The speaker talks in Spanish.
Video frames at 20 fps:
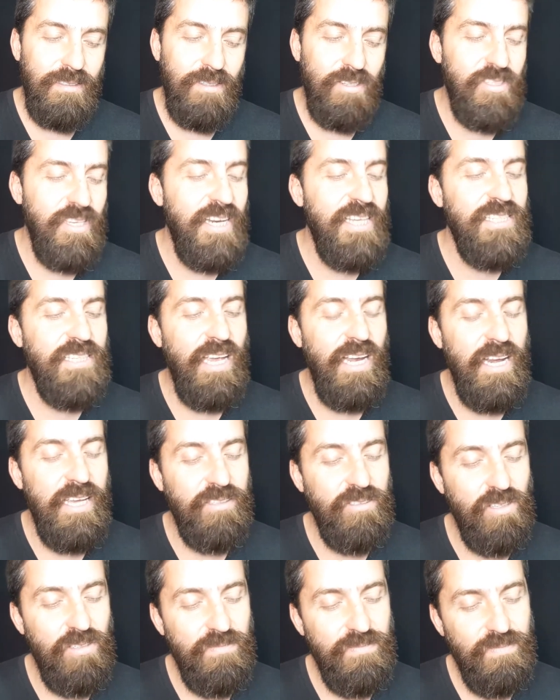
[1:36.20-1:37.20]
No ser
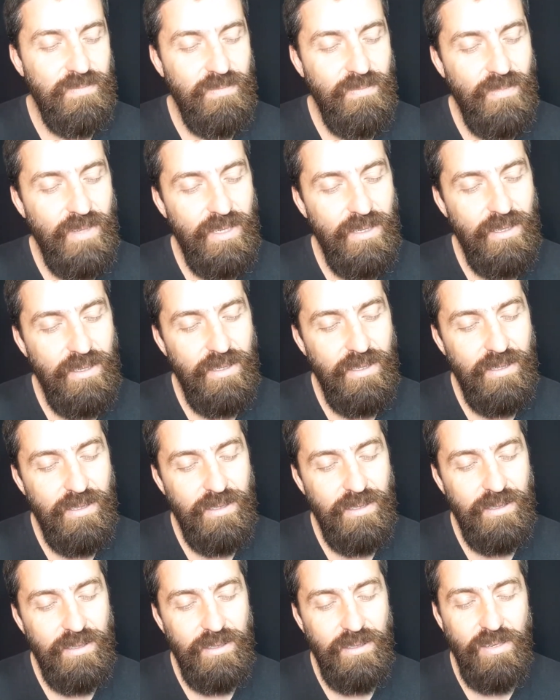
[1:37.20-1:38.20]
esqueleto,
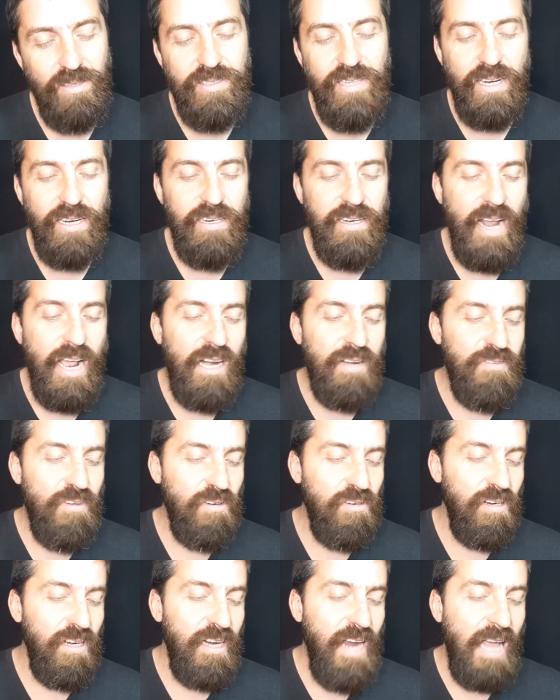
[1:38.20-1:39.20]
no ser
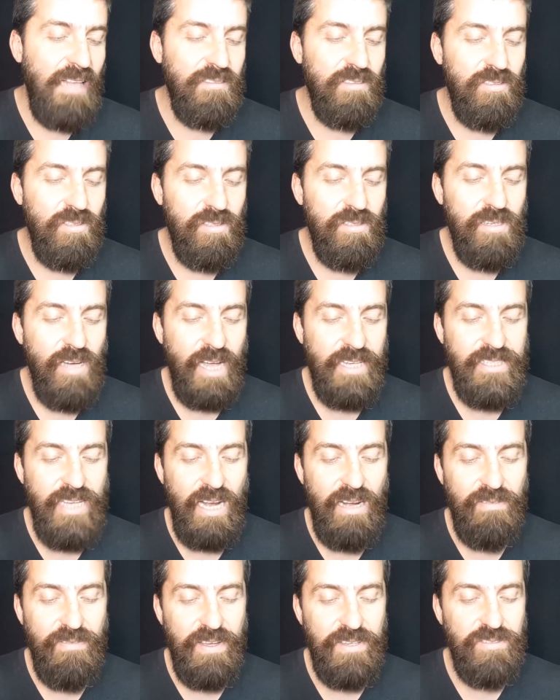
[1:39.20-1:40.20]
nervio colgando
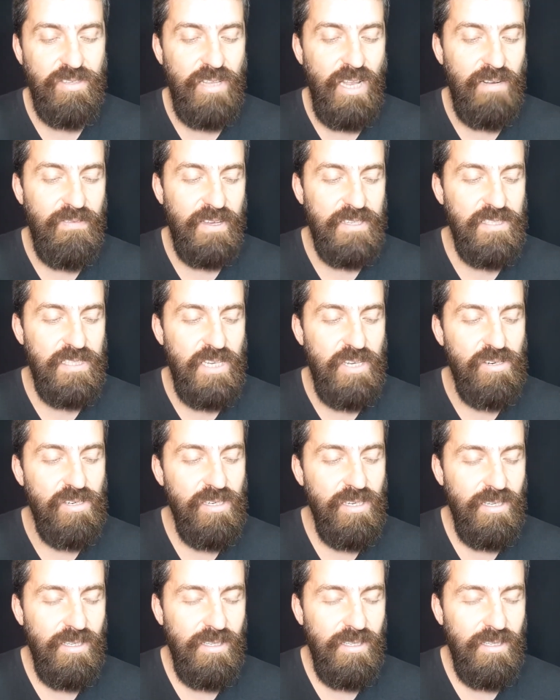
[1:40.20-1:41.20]
hacia el beso del vacío,